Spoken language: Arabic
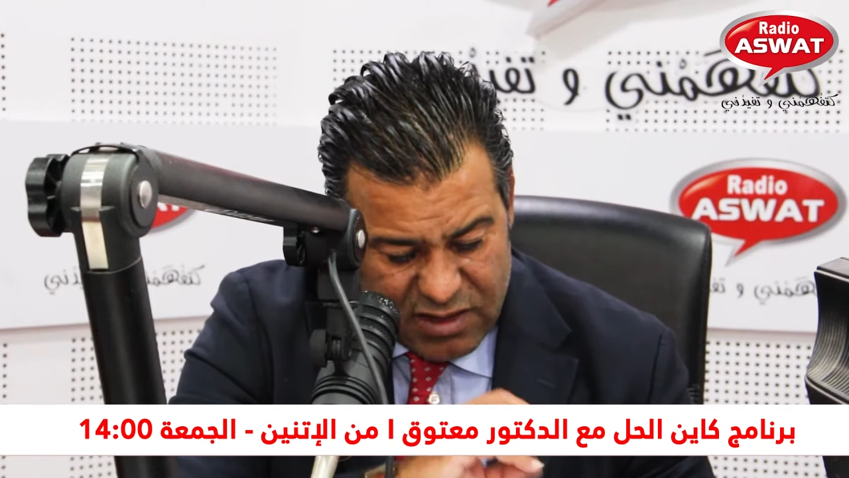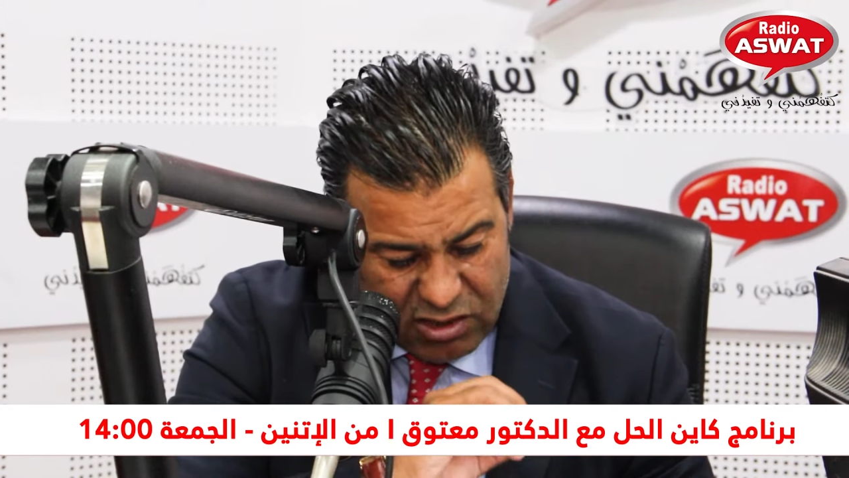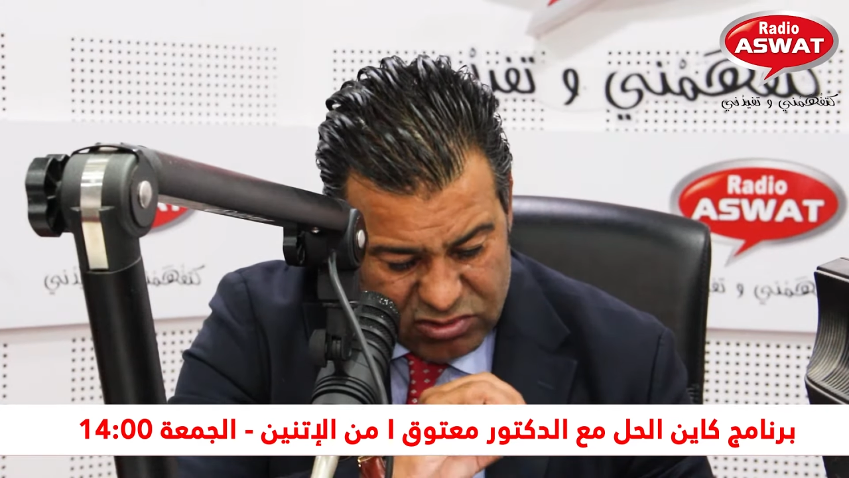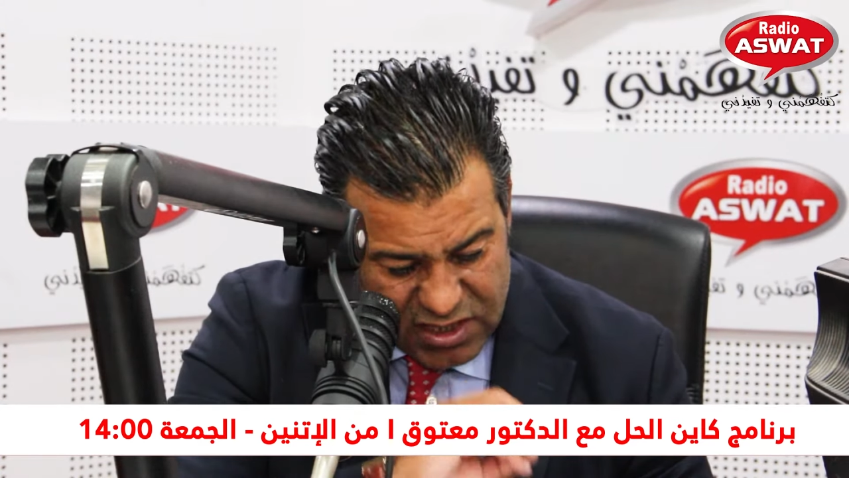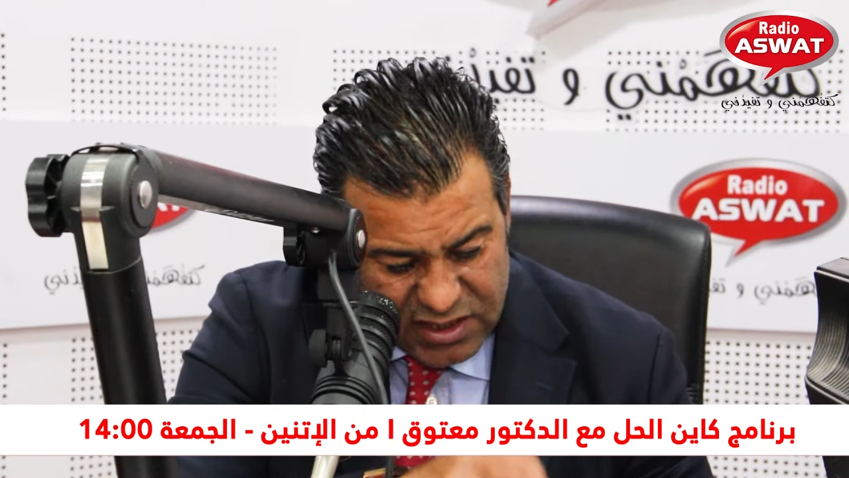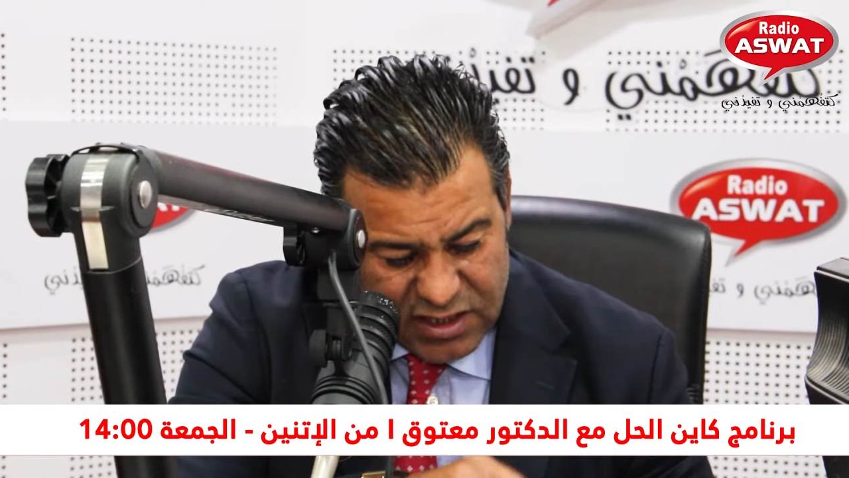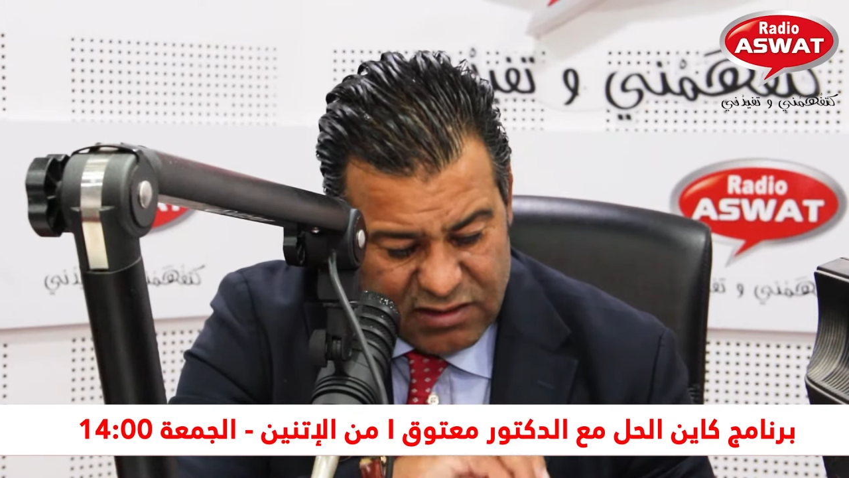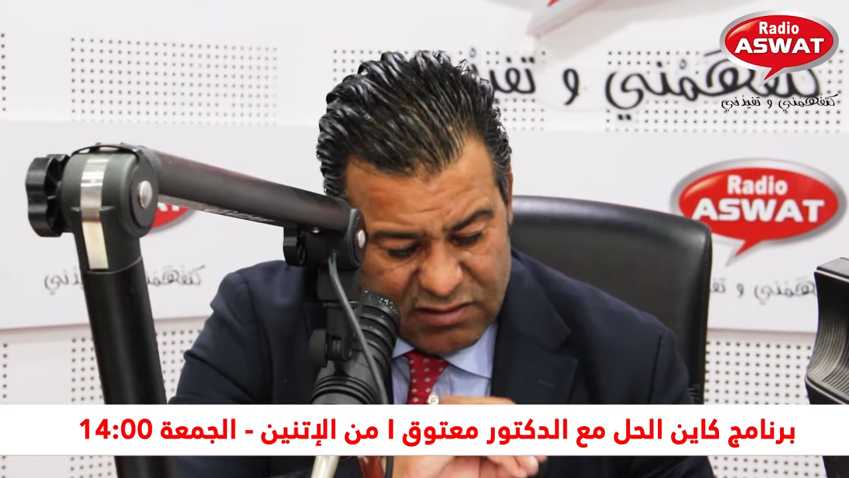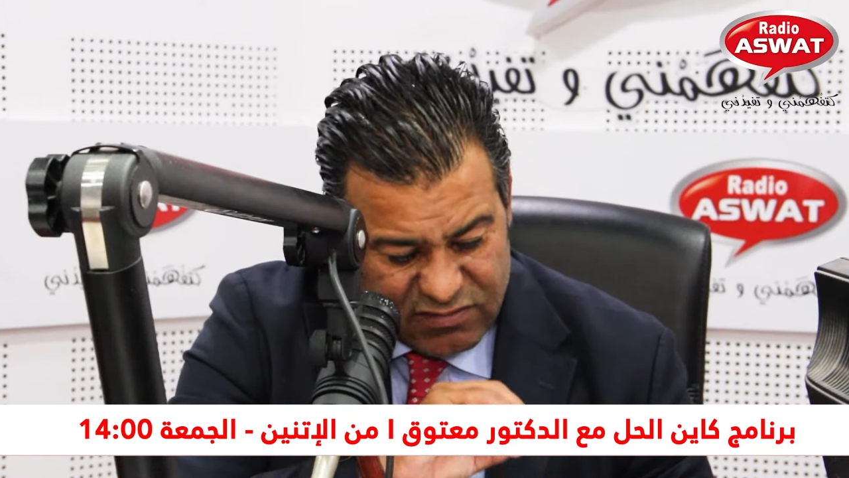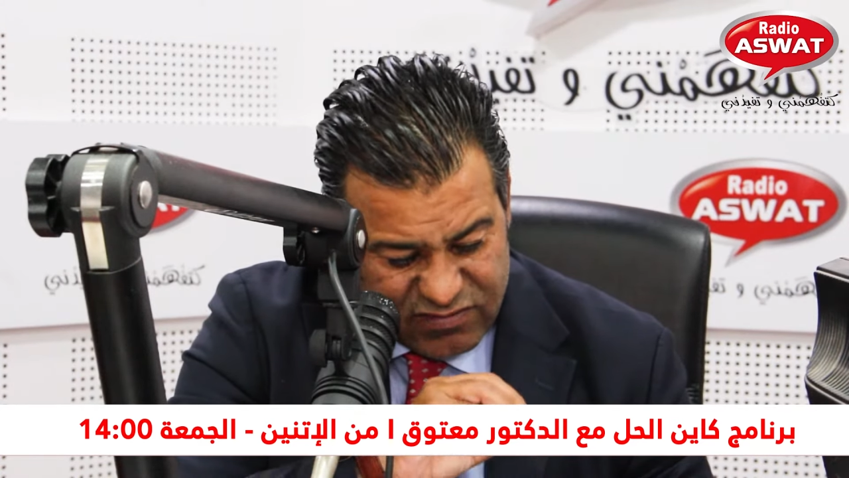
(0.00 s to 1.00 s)

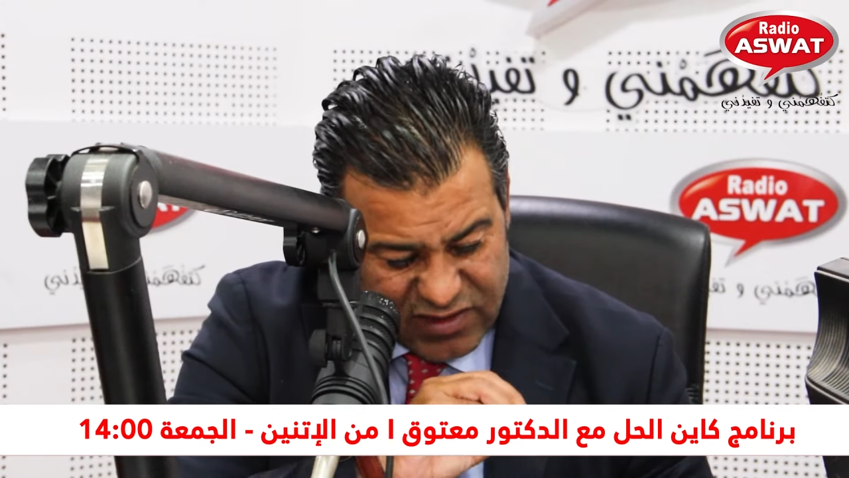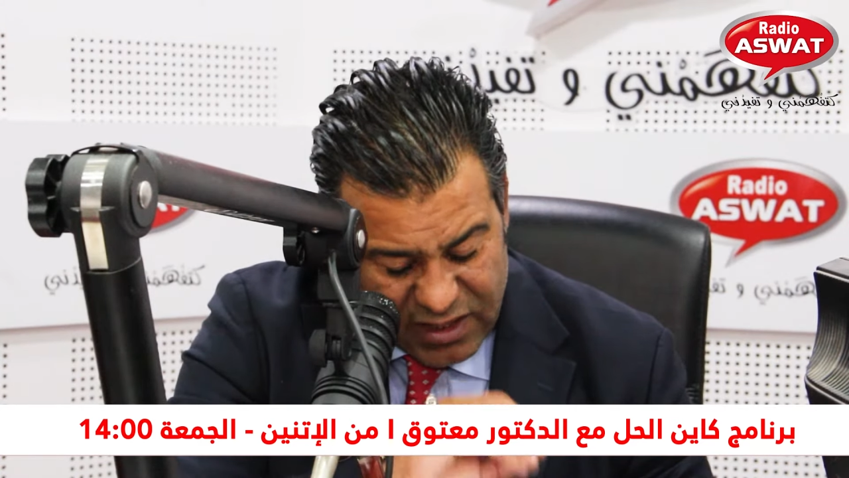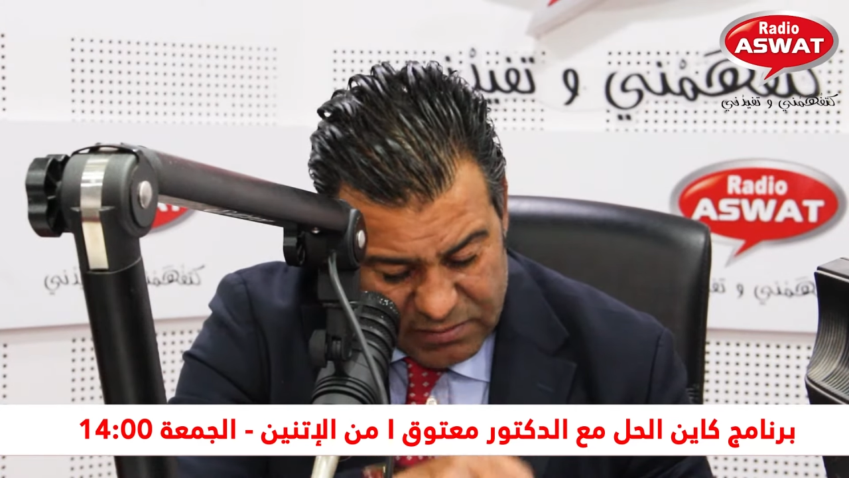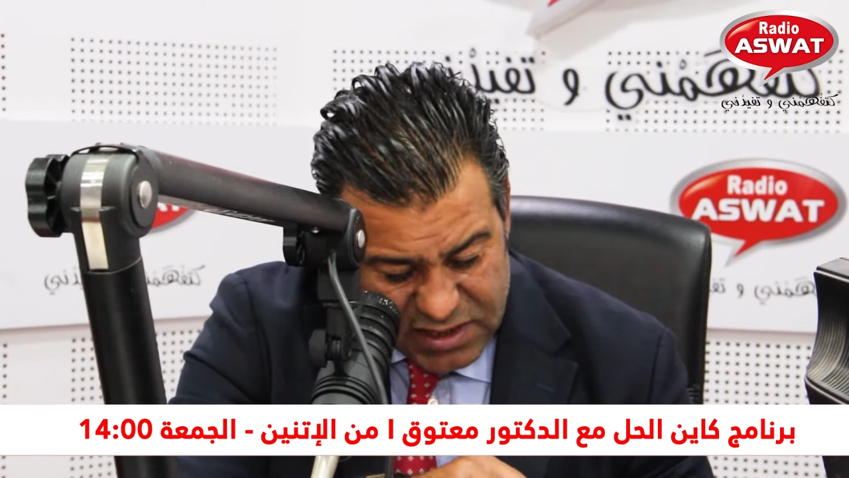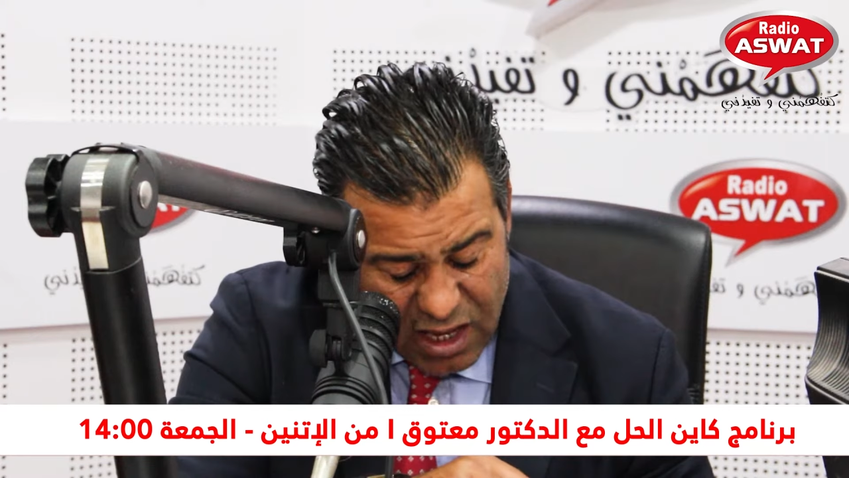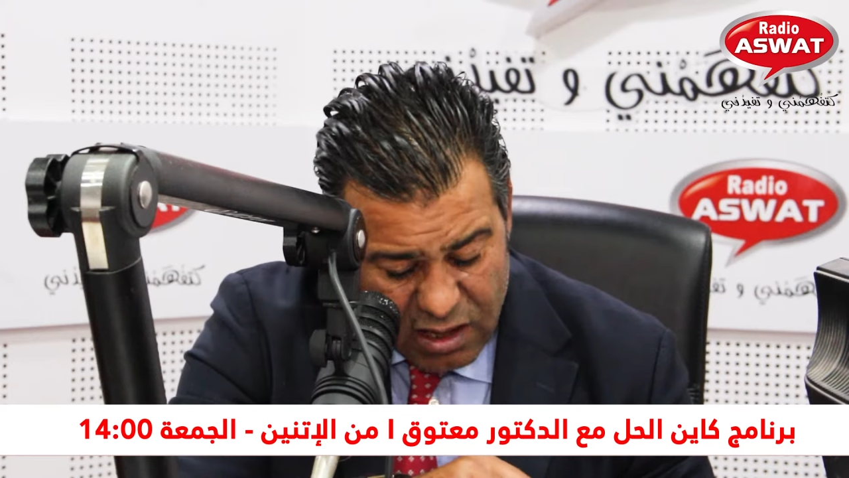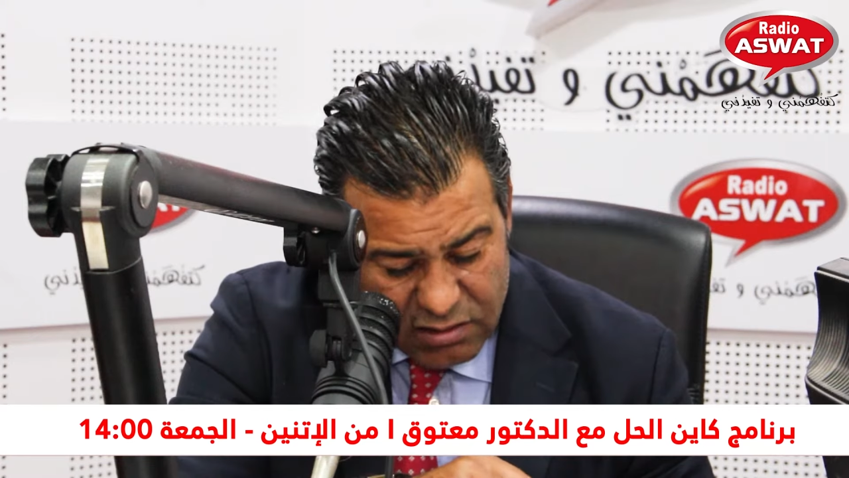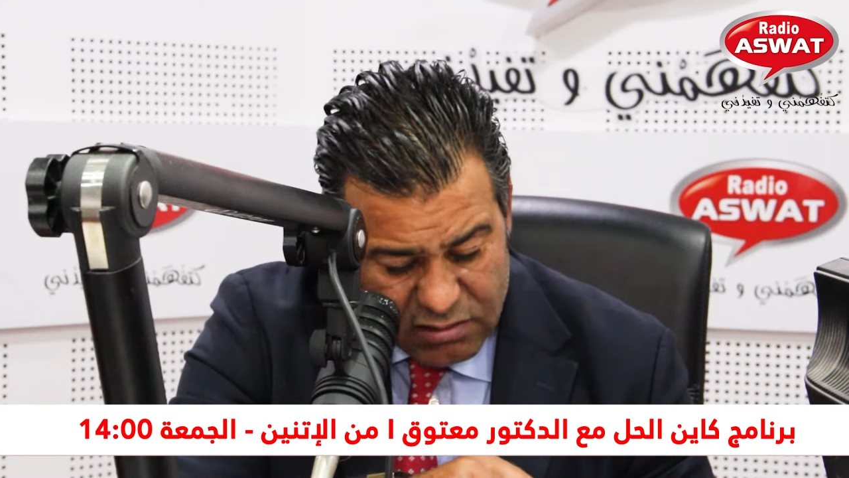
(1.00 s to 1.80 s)
عاوتاني في الخمسه